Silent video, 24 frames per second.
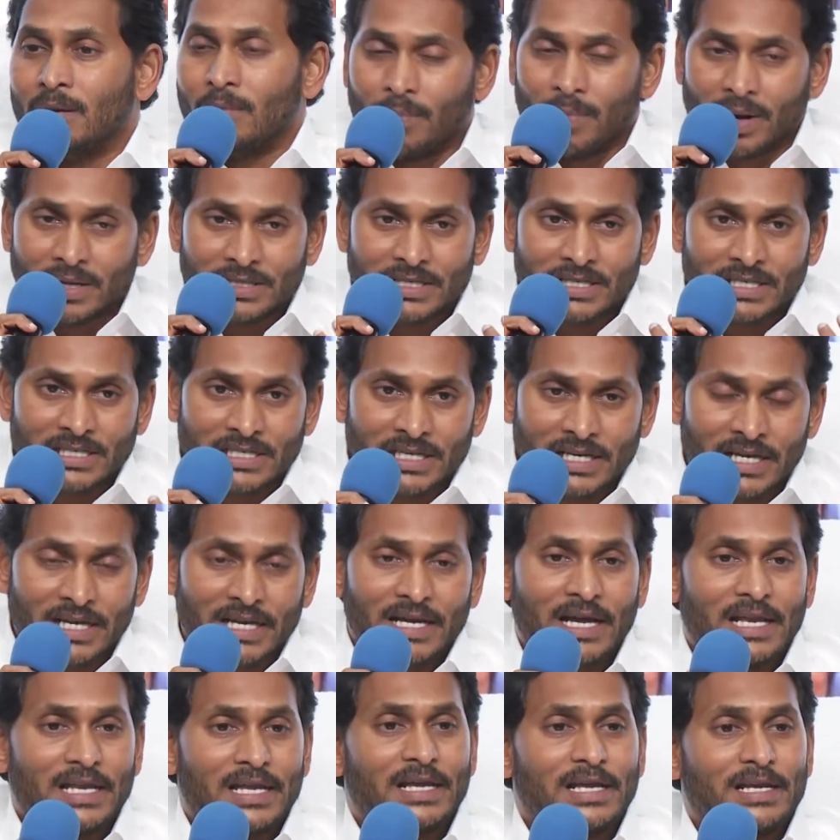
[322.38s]
మంచి
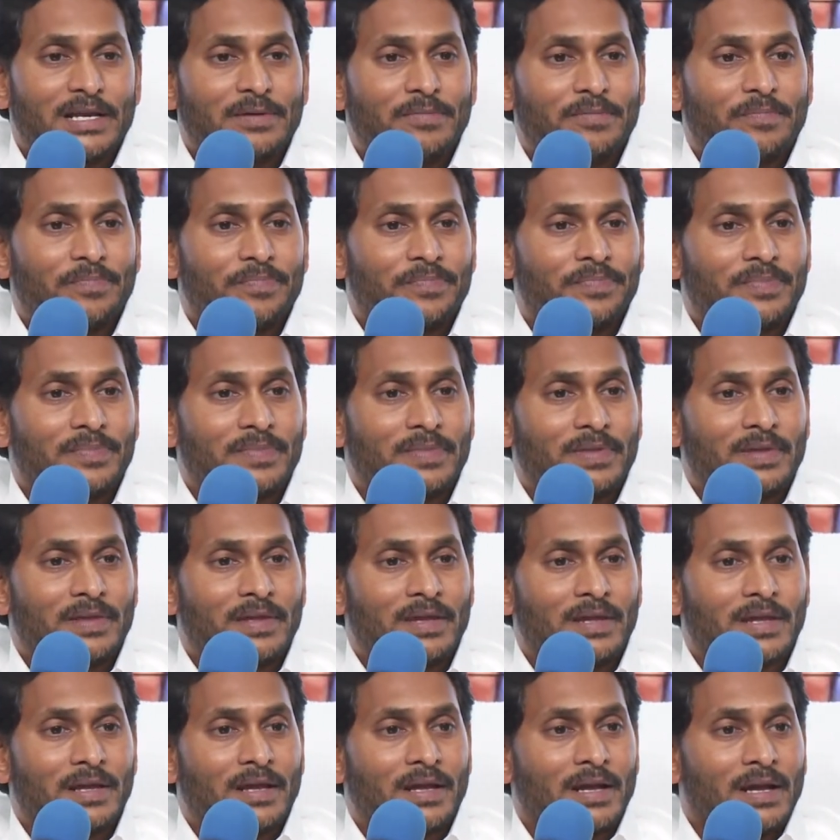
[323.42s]
చేయగలిగినాం
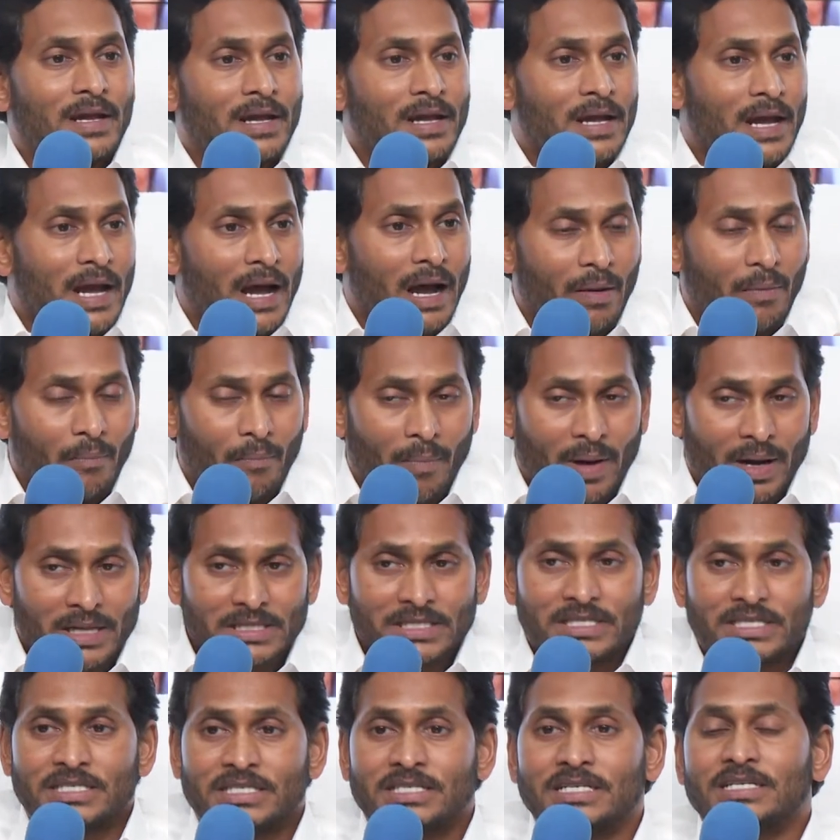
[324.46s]

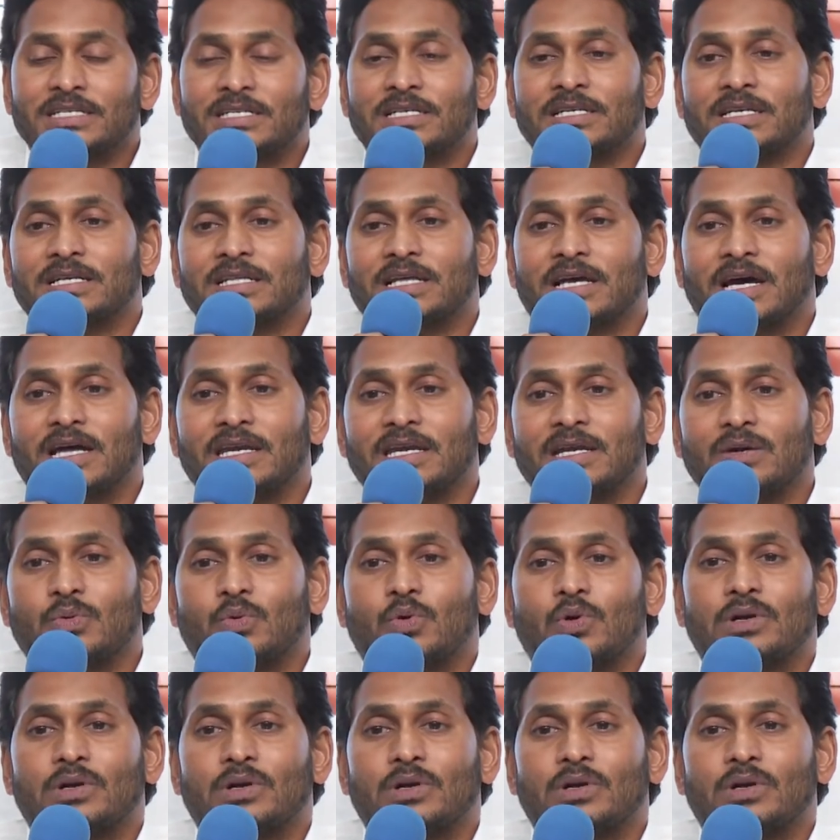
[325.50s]
మంచి చేసిన దాన్ని